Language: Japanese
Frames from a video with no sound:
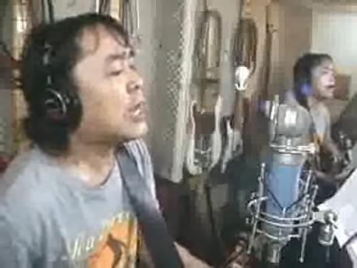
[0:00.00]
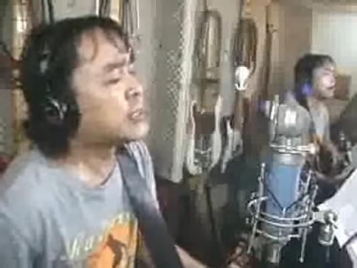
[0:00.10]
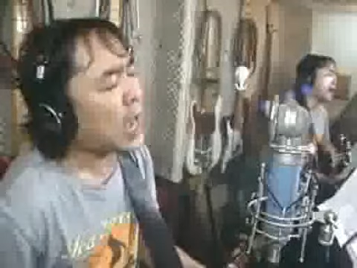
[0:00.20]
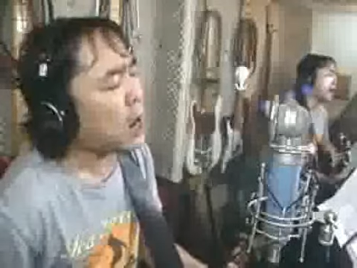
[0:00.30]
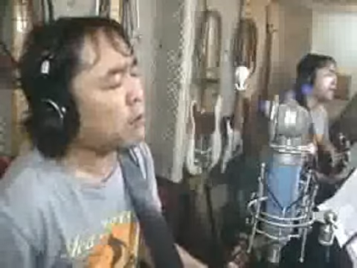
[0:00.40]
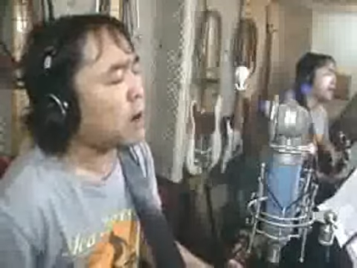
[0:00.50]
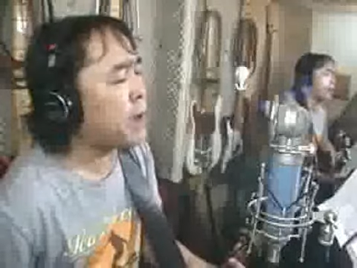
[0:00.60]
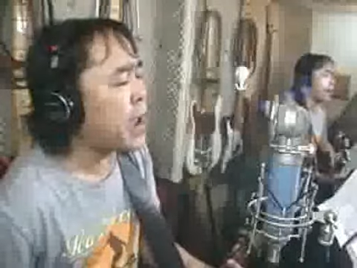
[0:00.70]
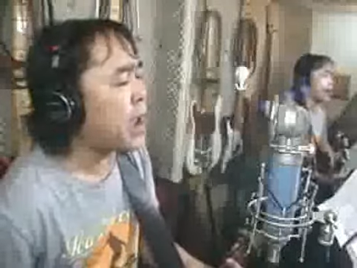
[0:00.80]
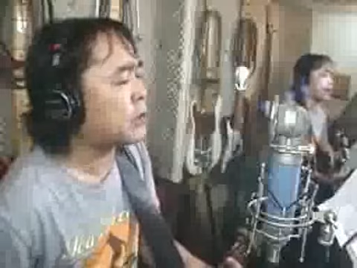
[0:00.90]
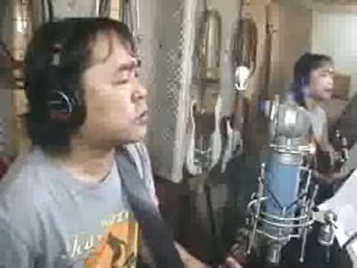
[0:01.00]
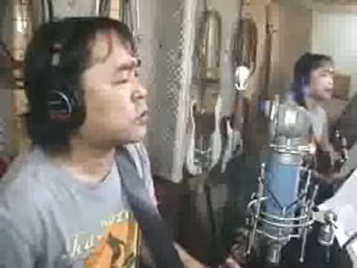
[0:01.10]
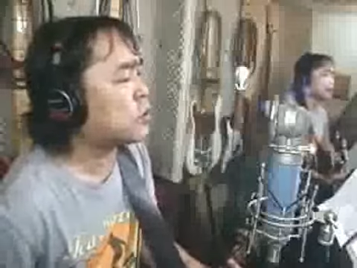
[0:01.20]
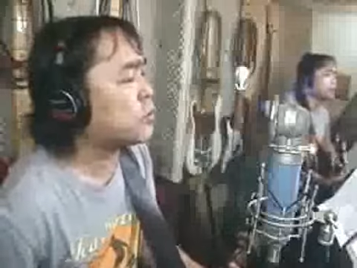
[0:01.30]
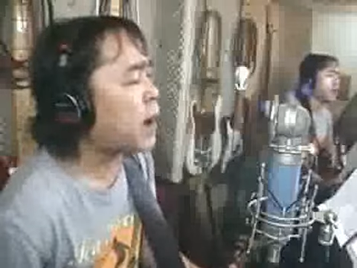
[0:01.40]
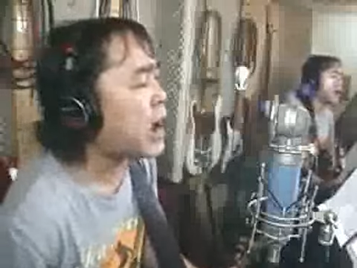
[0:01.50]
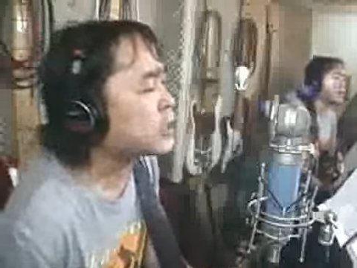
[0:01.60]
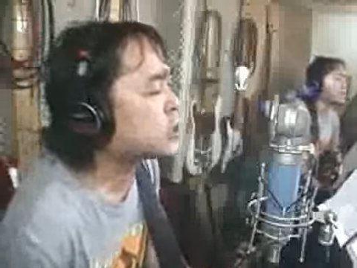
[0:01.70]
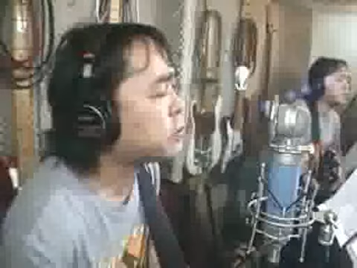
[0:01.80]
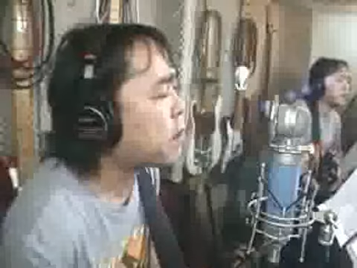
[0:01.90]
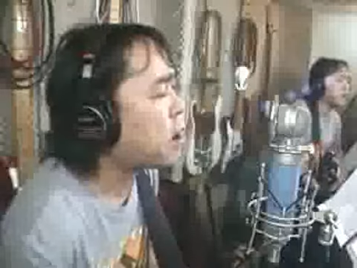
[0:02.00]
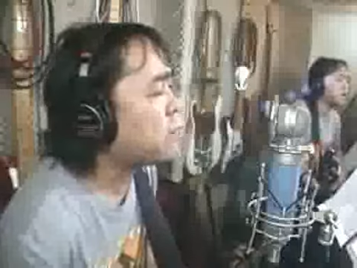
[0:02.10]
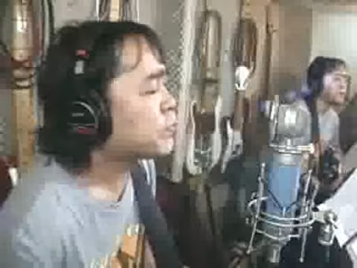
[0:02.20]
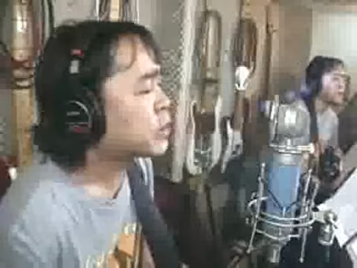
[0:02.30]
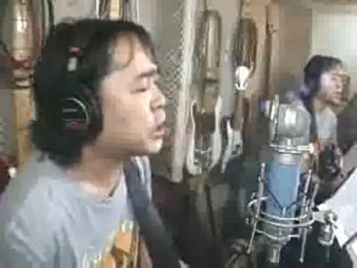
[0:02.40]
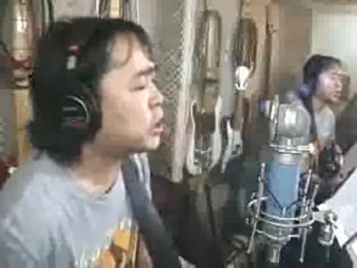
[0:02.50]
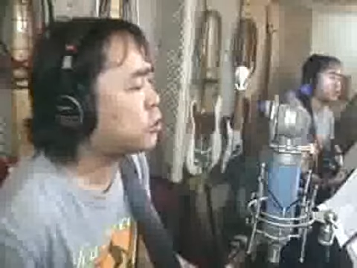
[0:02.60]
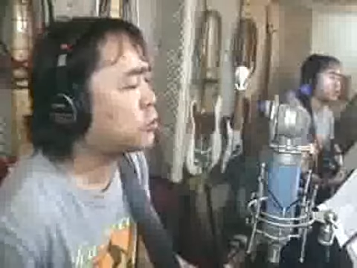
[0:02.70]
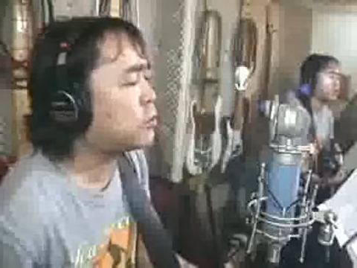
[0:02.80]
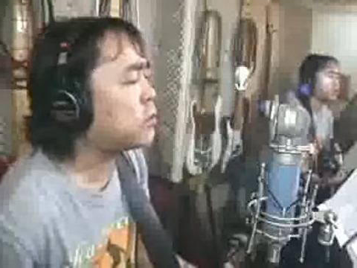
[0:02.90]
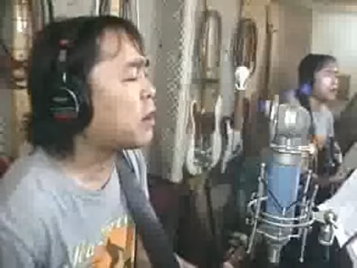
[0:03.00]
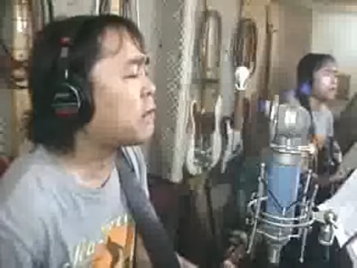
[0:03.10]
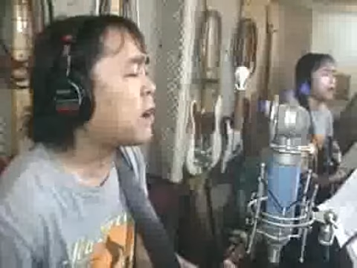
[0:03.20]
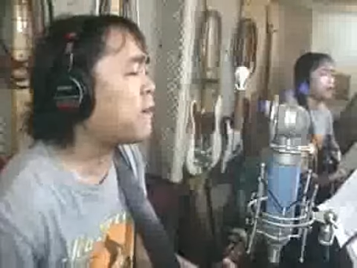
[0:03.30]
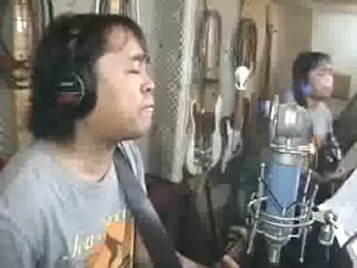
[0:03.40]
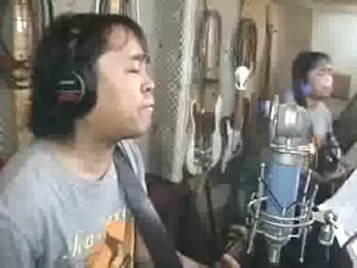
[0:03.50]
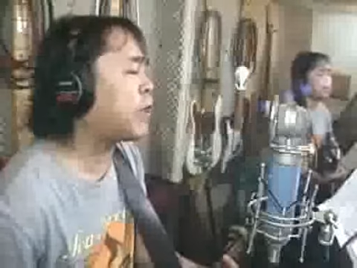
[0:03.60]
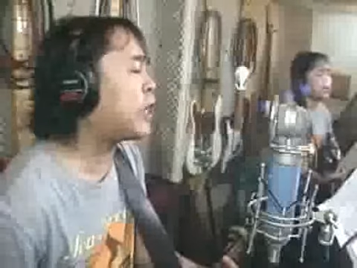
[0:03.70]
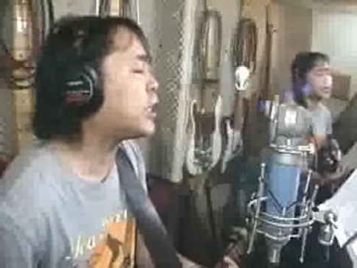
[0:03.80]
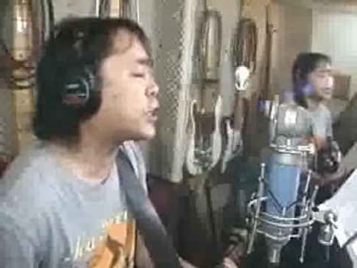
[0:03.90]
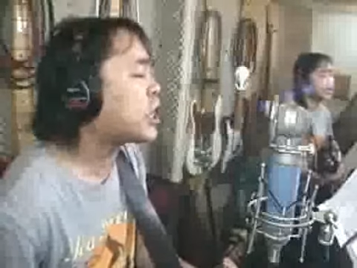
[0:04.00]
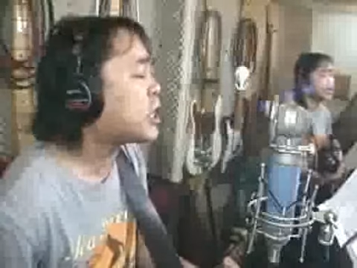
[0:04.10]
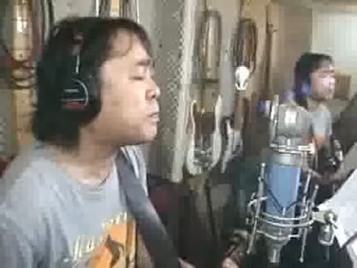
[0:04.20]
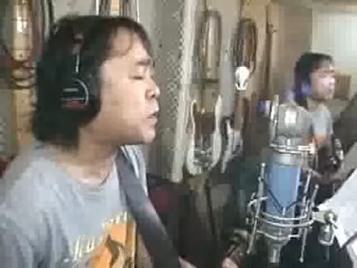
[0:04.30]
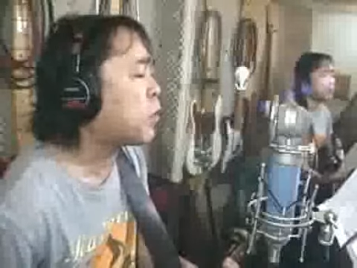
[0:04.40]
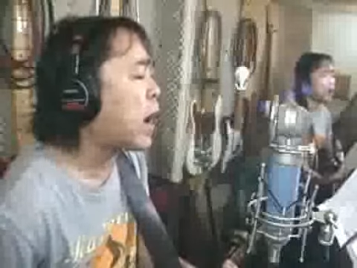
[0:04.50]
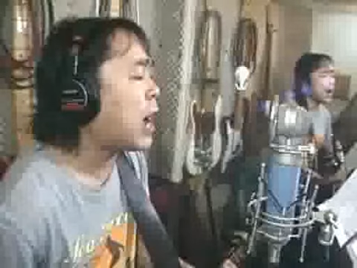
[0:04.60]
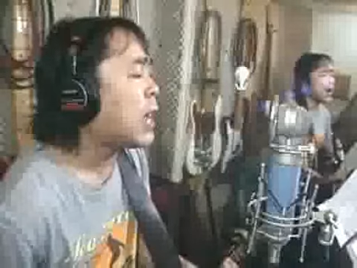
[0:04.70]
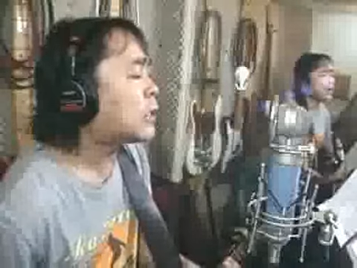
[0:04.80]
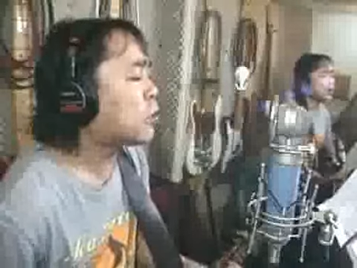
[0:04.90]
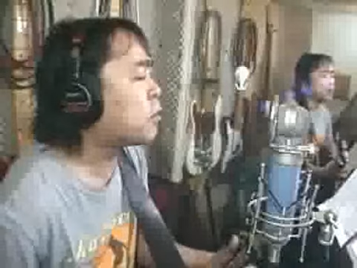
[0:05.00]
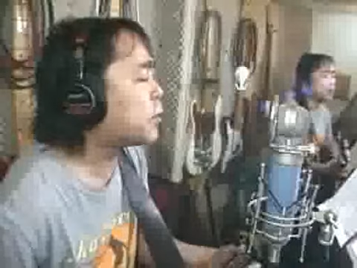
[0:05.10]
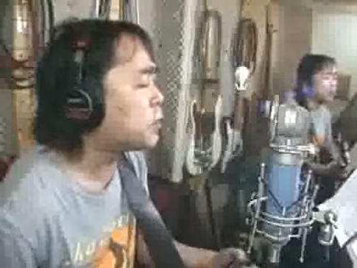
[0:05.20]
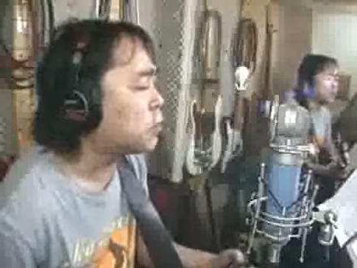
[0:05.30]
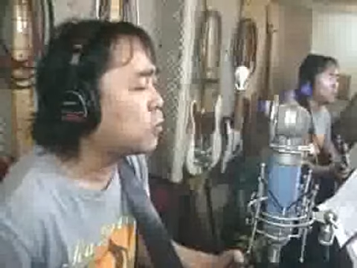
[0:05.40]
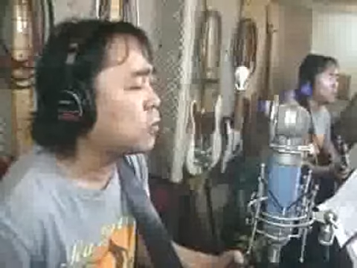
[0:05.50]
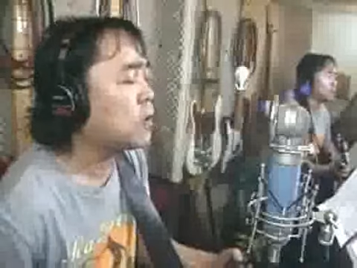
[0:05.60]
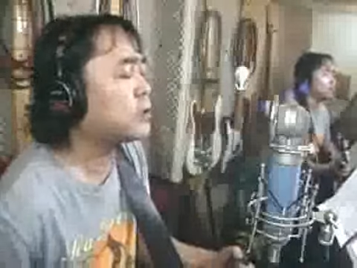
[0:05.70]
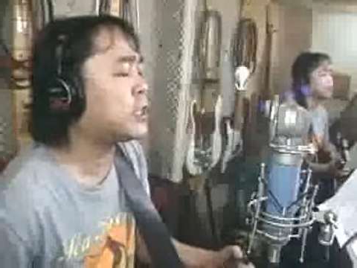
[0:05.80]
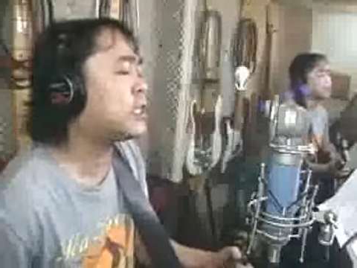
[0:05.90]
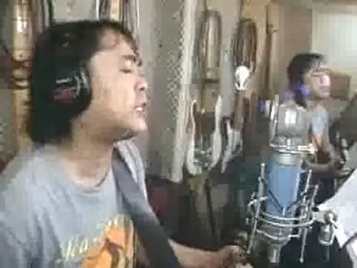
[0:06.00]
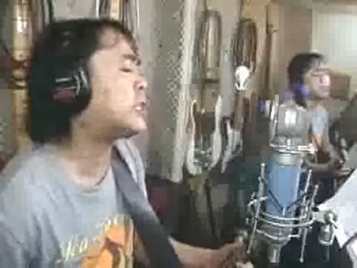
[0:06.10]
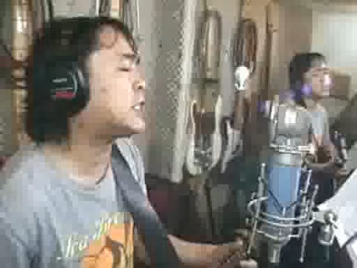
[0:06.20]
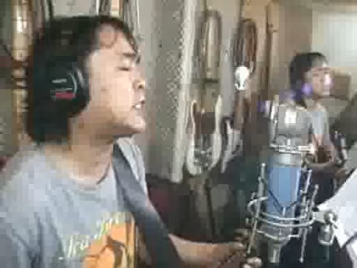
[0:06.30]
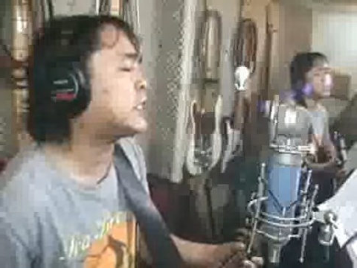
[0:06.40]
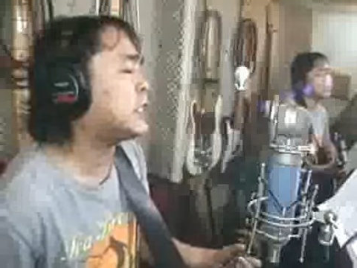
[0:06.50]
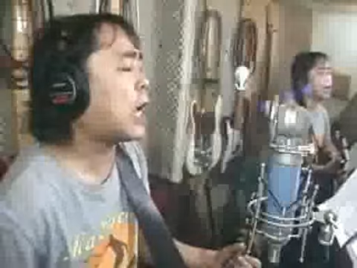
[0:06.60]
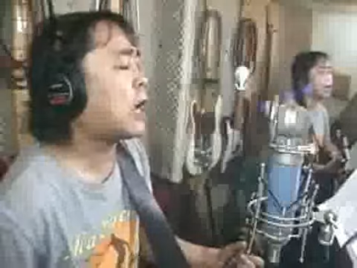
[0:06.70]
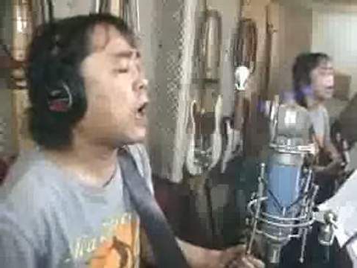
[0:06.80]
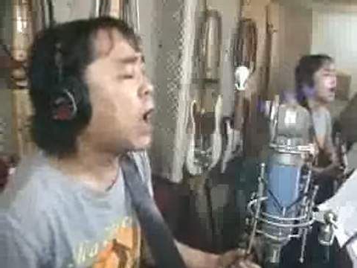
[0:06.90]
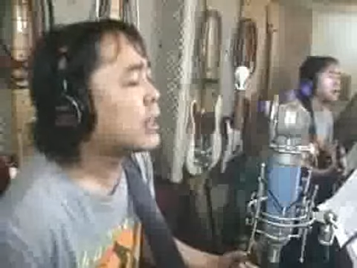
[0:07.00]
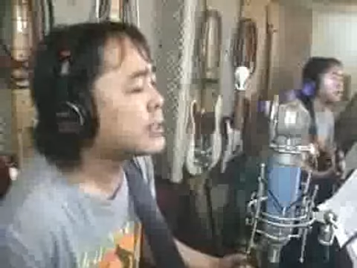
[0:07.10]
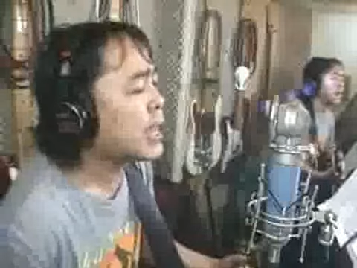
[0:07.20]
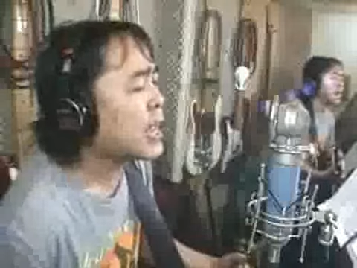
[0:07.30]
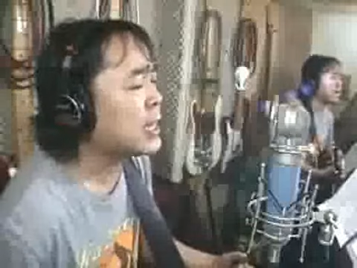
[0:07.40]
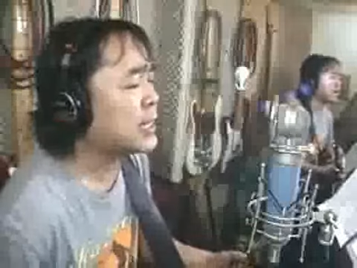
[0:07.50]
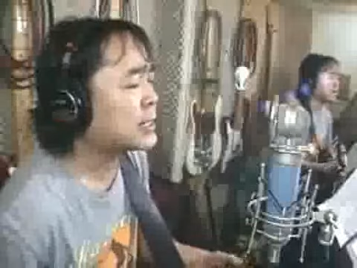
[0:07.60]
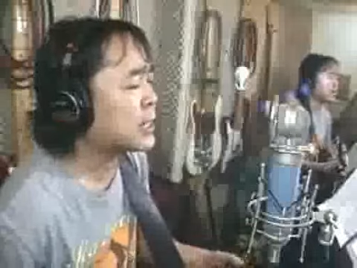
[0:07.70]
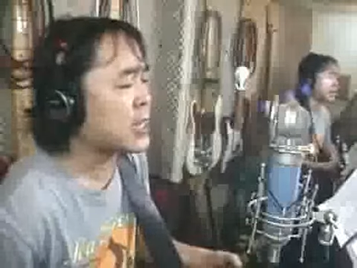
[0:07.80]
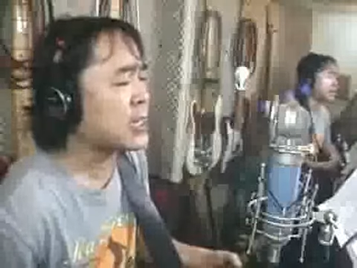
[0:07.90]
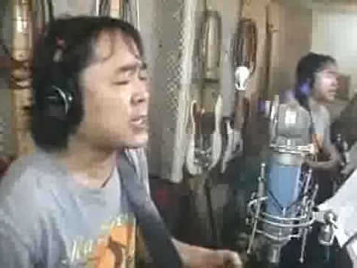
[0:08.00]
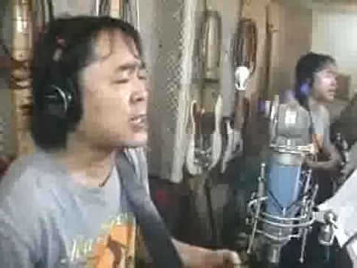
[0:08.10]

ざわめく街を昼夜に君は飛び魚になった